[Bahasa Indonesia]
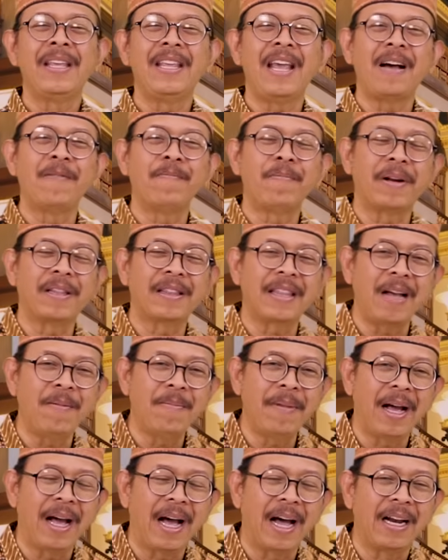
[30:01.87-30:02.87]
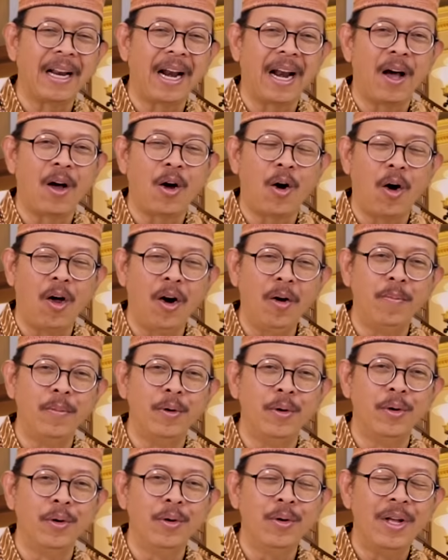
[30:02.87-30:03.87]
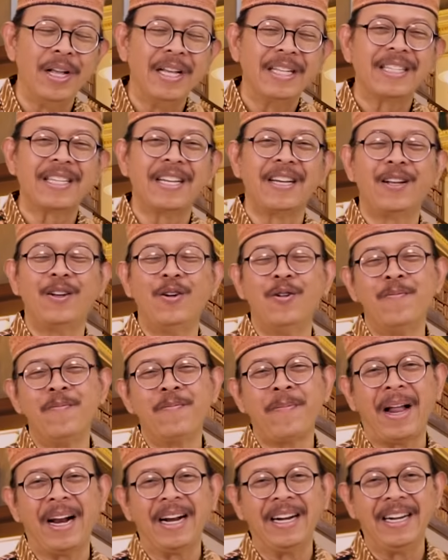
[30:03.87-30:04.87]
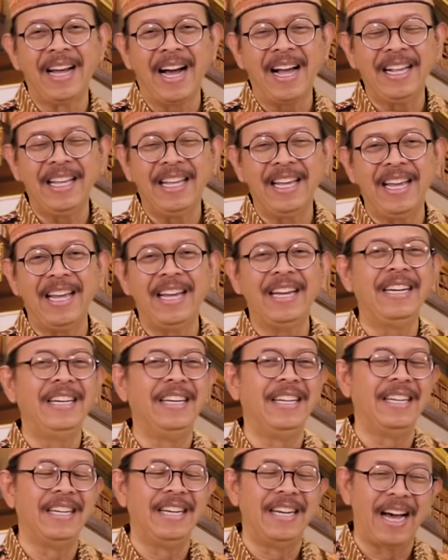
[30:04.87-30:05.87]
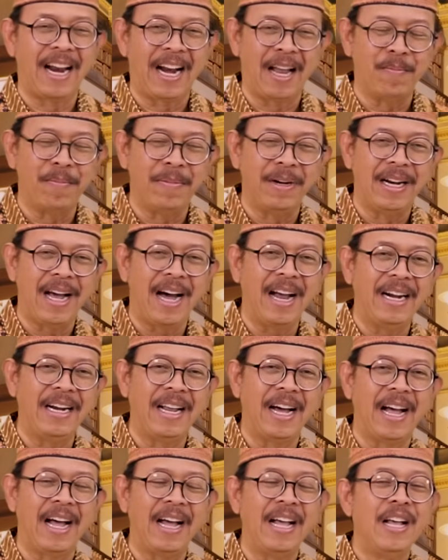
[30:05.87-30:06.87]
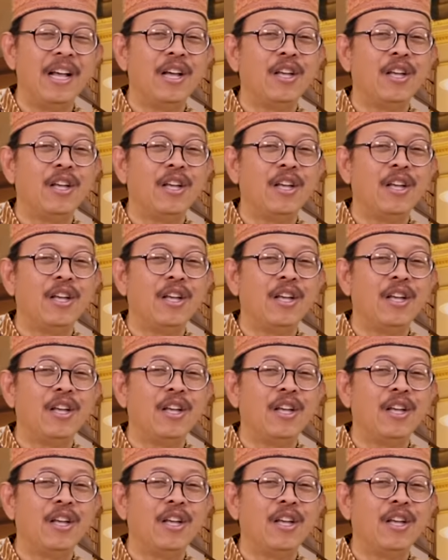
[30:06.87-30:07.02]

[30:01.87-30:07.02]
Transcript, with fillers: Yang pertama adalah kolbu, segumpal daging di dalam dada